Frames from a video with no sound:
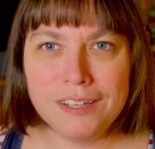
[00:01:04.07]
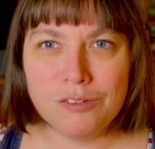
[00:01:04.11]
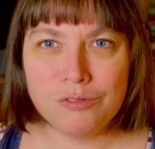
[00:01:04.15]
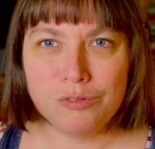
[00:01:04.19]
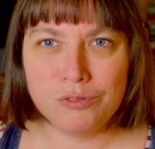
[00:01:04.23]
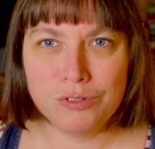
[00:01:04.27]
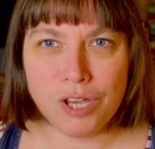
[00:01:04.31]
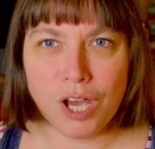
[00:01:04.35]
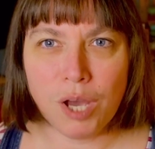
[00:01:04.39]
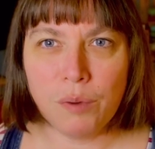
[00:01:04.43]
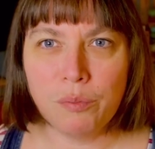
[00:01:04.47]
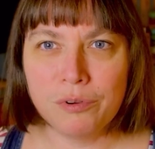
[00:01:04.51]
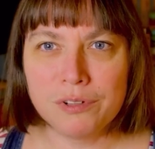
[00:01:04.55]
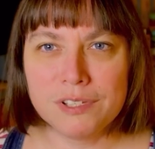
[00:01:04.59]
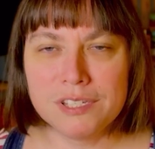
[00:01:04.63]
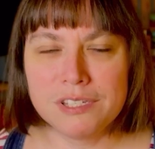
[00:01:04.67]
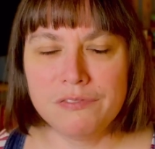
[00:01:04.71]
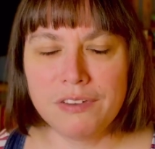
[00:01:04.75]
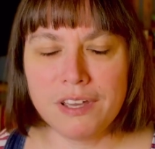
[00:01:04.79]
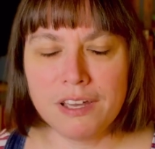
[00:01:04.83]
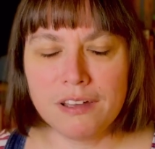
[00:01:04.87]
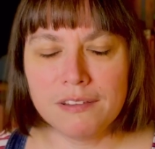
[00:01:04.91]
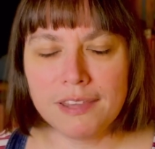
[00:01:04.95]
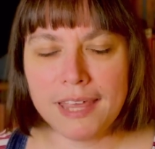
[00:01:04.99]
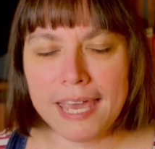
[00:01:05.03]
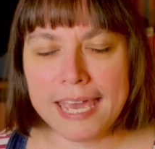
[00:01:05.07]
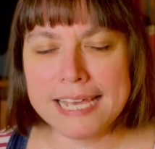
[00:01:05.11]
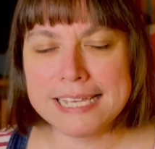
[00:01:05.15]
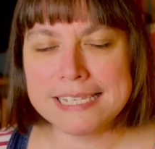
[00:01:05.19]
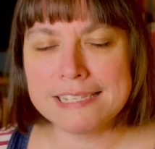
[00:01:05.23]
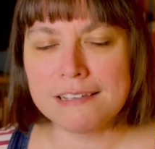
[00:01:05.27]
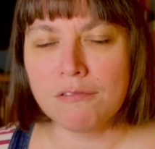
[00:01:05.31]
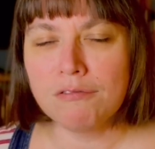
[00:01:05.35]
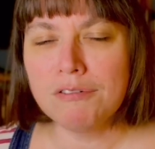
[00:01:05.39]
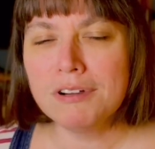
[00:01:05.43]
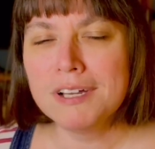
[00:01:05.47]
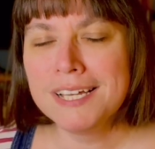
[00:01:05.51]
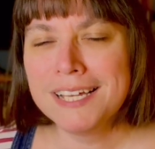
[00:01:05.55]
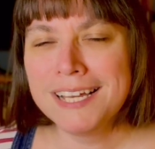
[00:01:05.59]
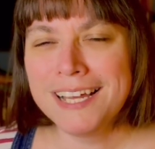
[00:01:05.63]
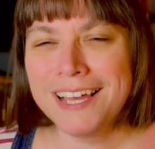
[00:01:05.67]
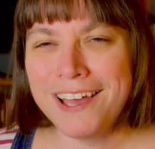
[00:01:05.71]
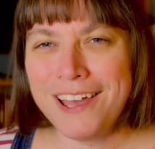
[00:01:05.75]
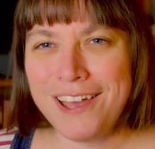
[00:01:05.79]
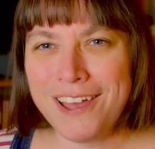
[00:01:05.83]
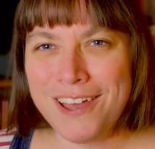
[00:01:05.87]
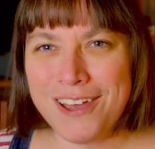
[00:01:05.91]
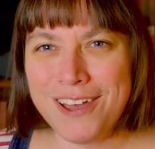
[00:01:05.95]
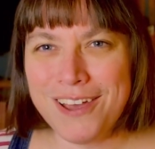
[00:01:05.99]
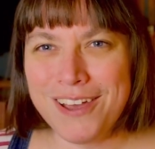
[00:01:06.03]
coups de cœur pour différentes raisons.
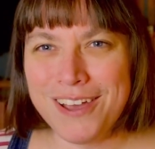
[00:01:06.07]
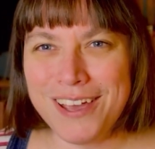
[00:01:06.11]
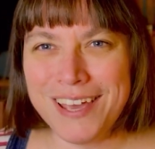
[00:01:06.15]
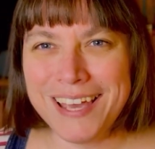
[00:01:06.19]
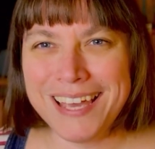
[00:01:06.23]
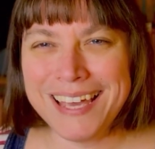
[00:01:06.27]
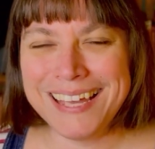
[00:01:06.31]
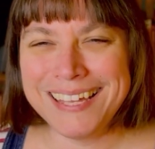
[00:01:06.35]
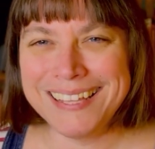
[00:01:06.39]
Euh,